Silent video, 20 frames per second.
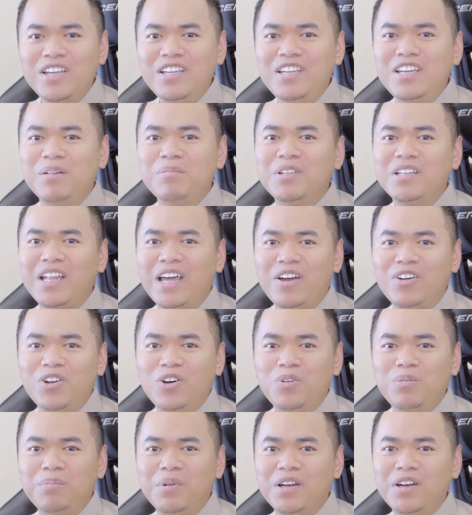kinh nghiệm thế nào
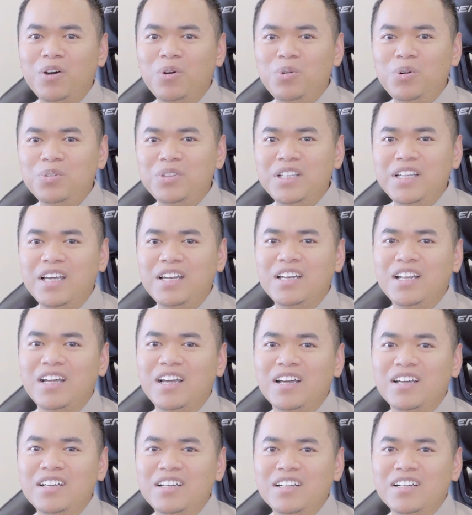đâu, mà đầu tiên là